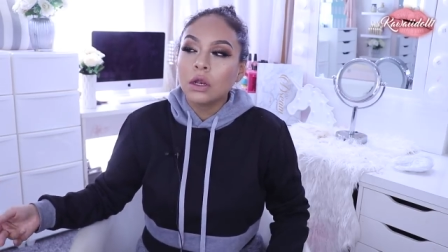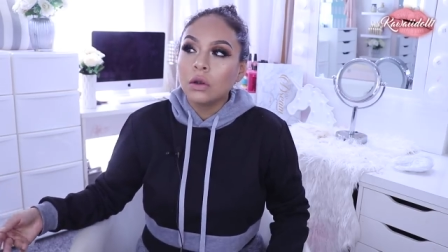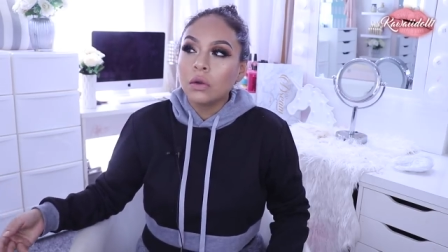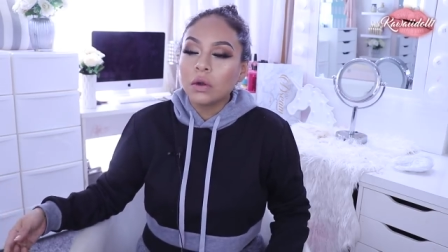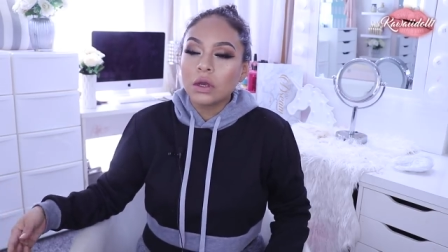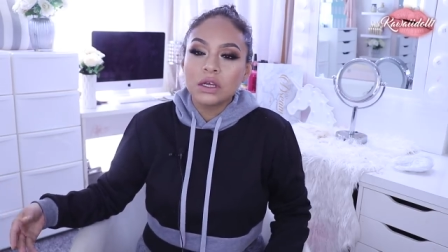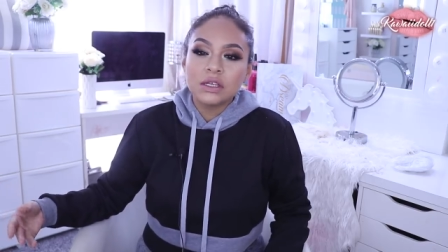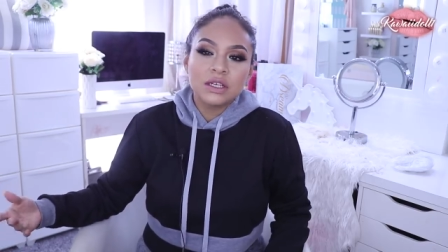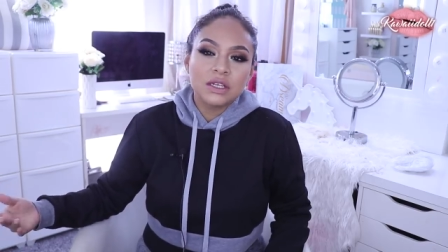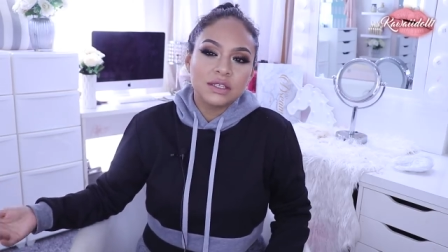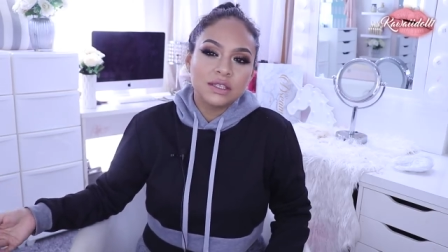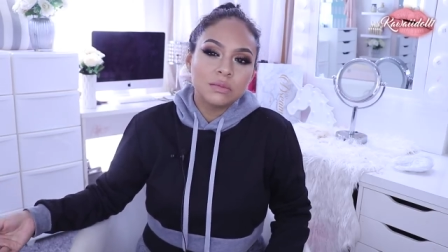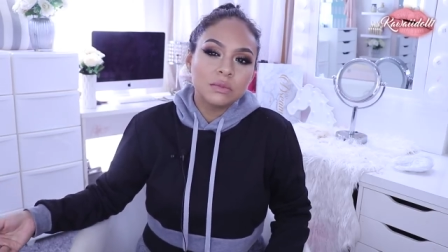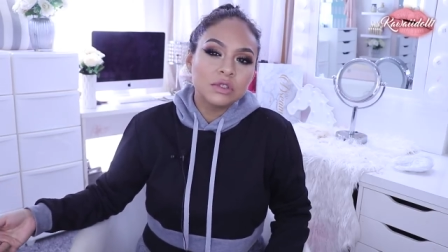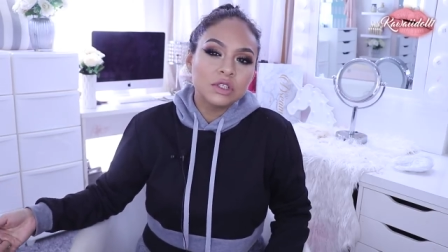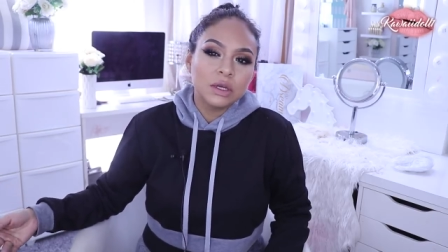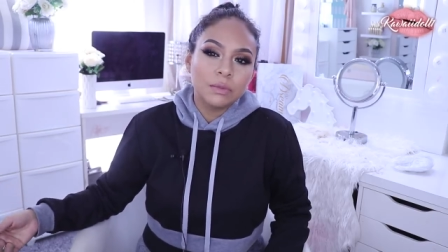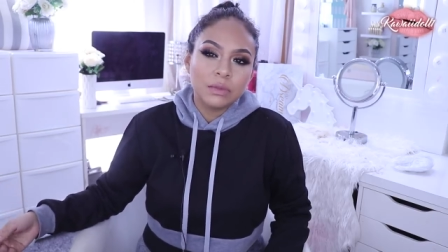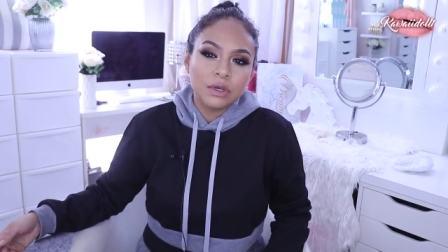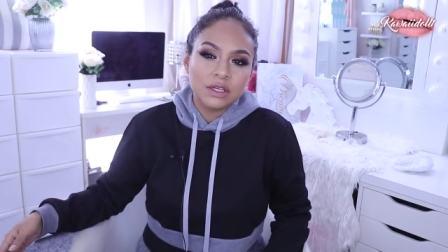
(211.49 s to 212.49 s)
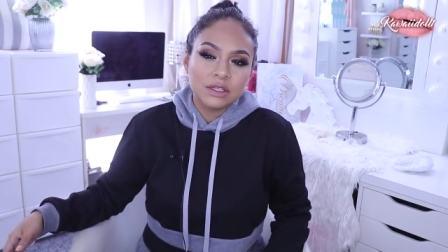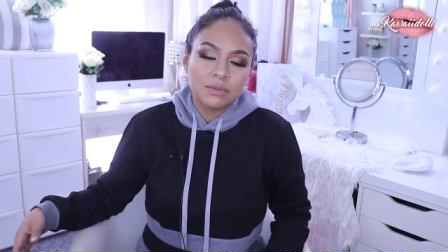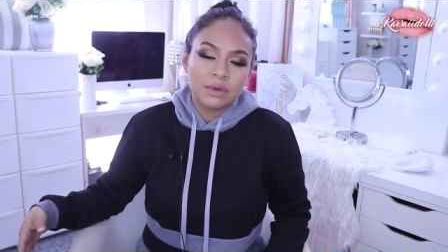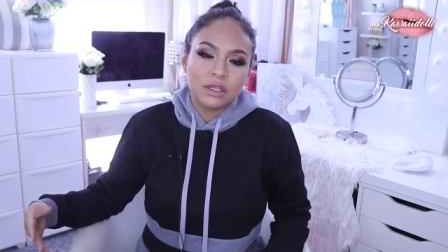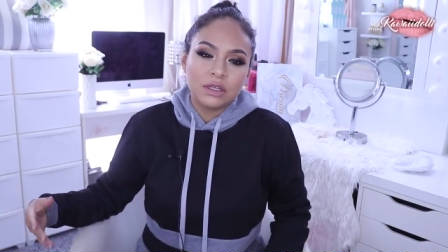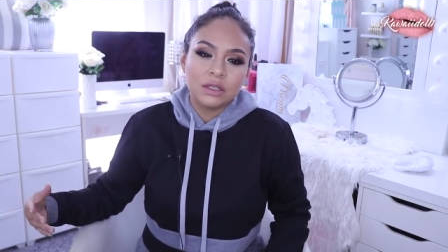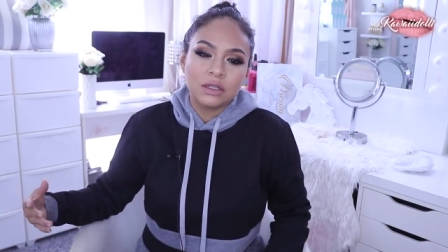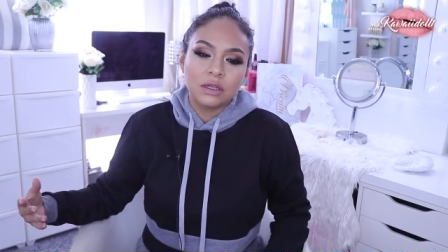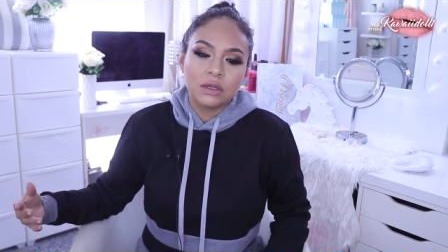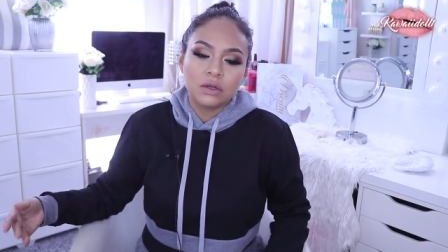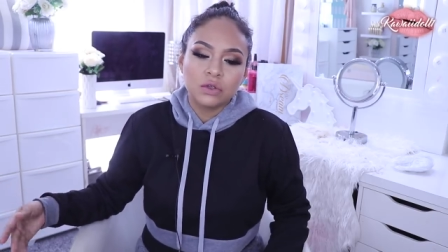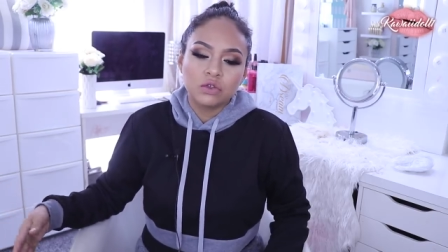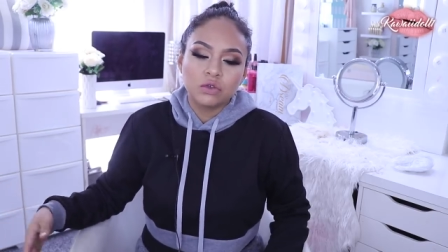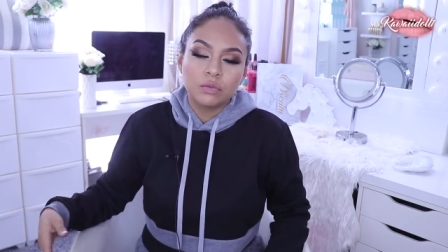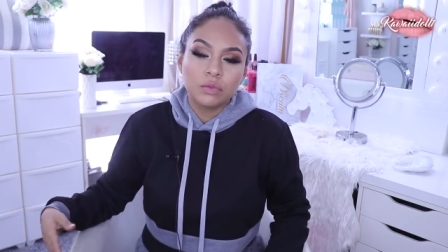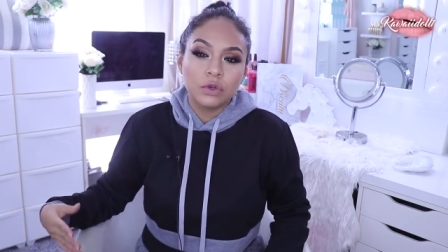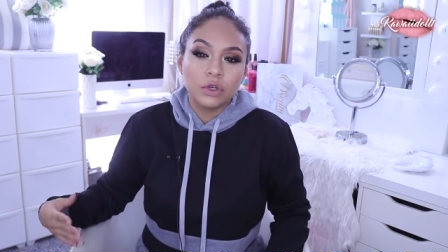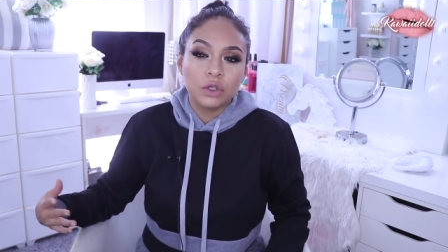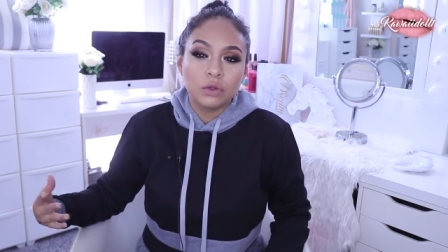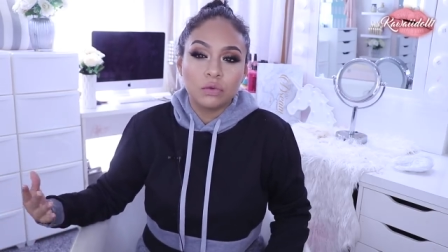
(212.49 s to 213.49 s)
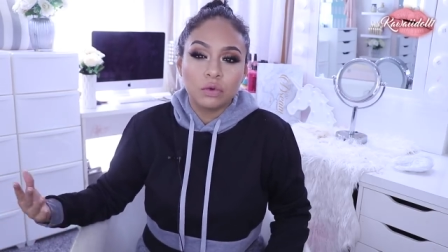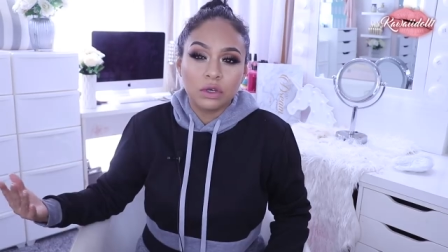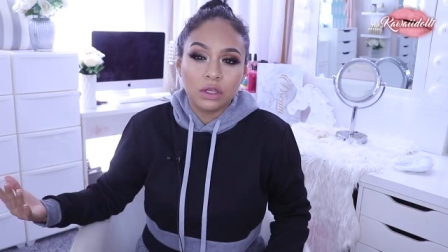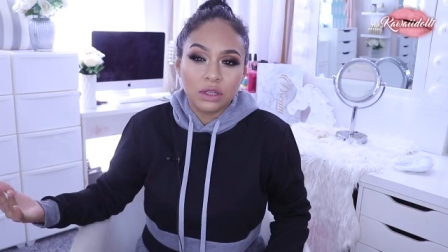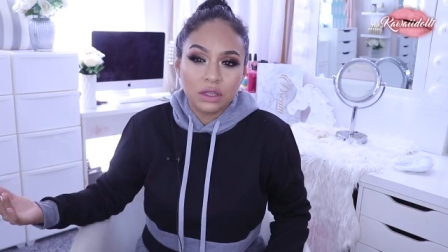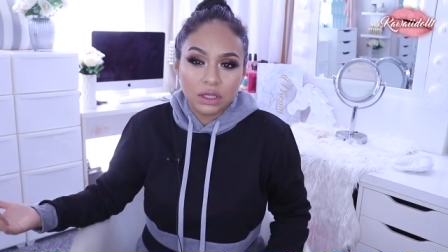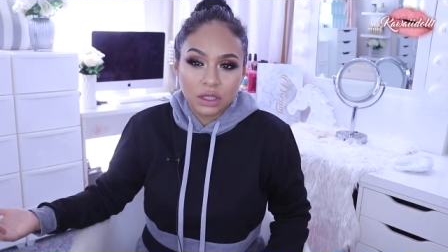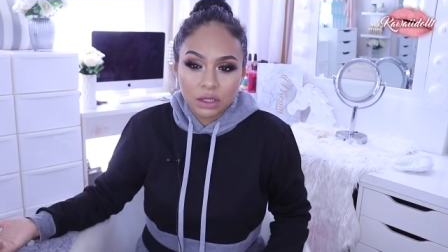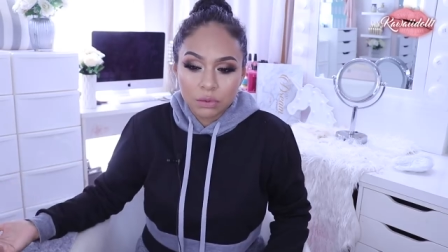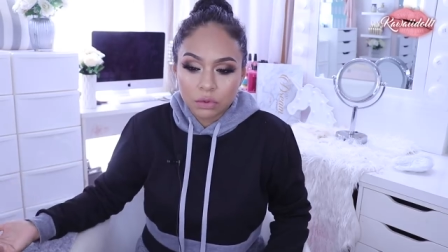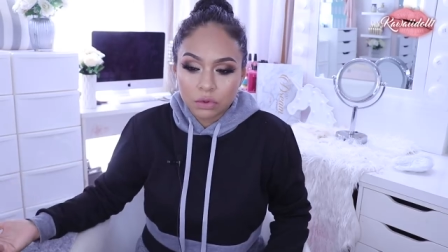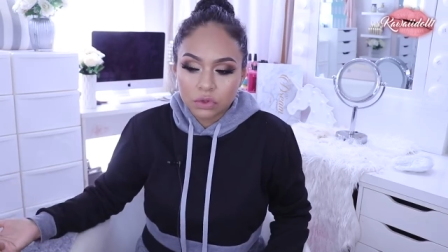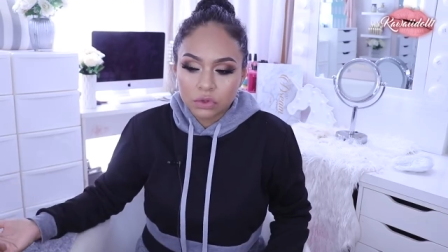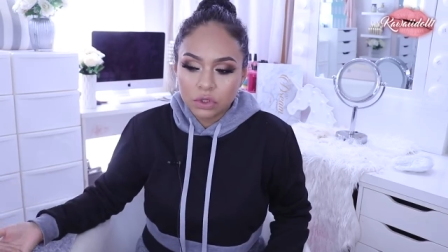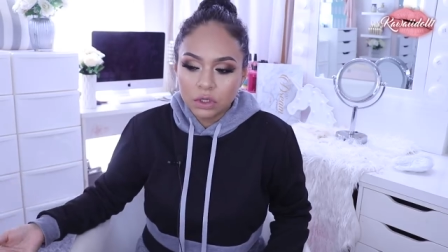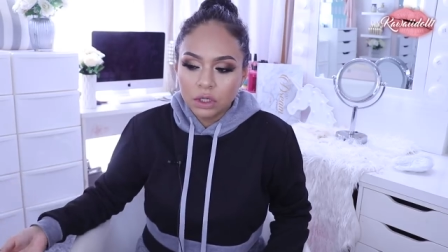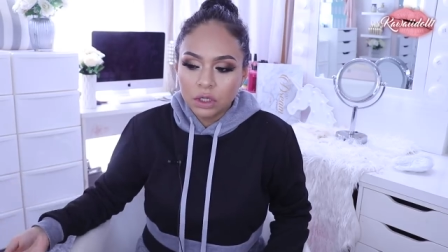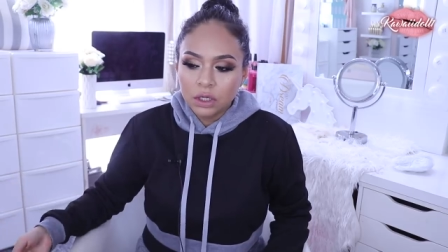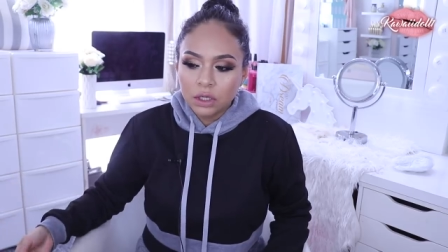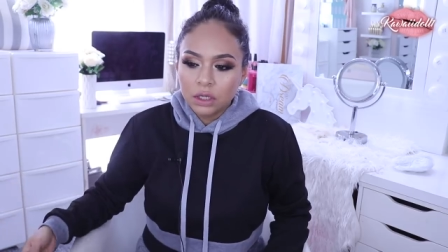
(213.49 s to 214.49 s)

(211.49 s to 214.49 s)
Lo que sí hacemos también es mantenernos un poquito activos,